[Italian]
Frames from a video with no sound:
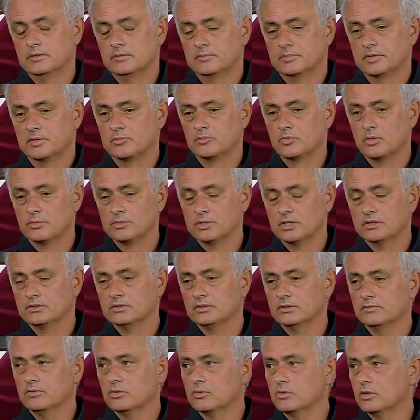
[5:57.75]
primo
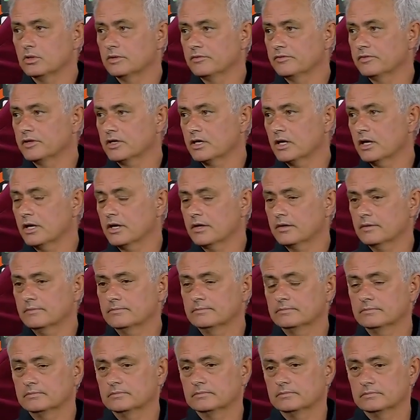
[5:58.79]
obiettivo qualificare
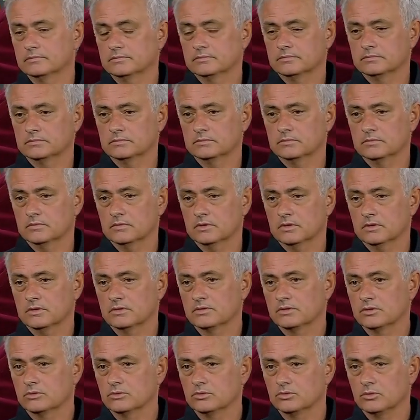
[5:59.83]

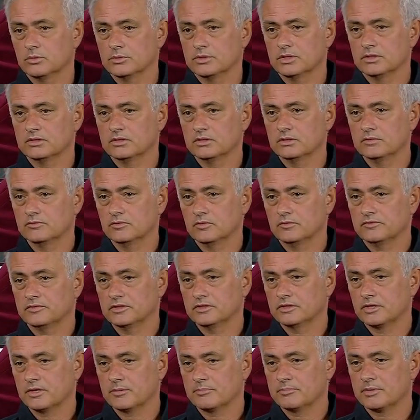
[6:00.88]
secondo obiettivo
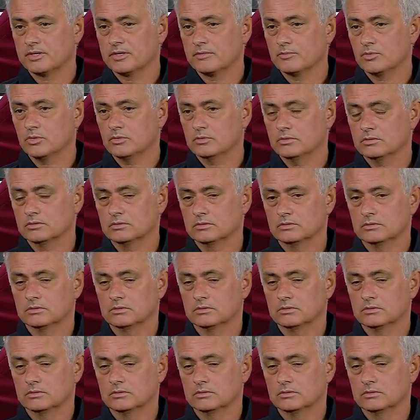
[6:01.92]
finire primo.